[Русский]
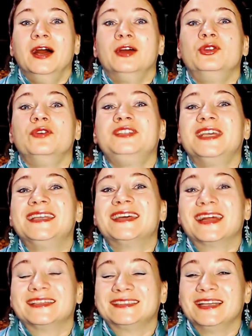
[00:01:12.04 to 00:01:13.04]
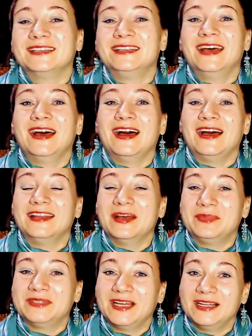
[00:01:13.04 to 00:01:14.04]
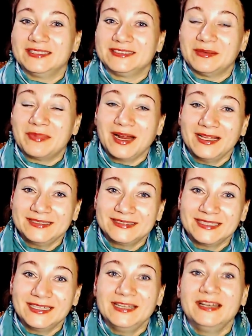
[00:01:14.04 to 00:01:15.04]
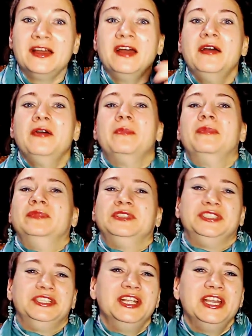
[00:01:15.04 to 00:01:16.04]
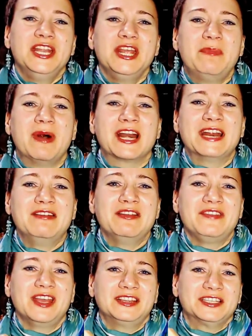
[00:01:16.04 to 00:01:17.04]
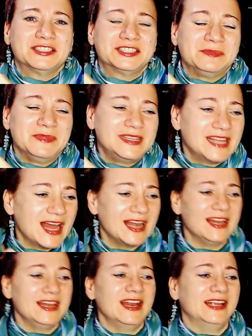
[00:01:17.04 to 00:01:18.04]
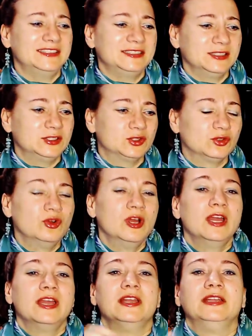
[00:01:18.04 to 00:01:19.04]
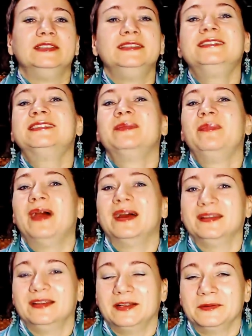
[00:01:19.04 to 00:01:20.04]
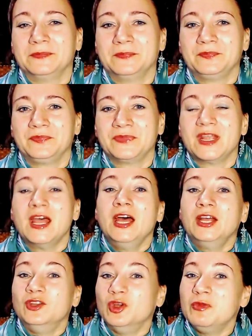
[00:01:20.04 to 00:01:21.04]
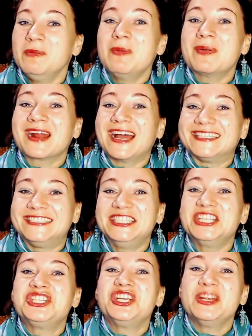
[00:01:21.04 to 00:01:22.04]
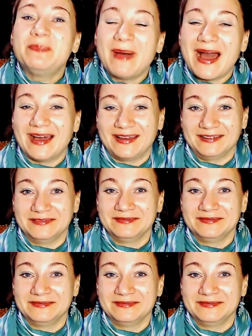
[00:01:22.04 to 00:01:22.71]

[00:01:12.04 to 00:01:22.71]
Но всякий раз, когда она пыталась забраться, сильные порывы ветра сметали лестницу, и лисица падала. Но мимо проходила черепаха.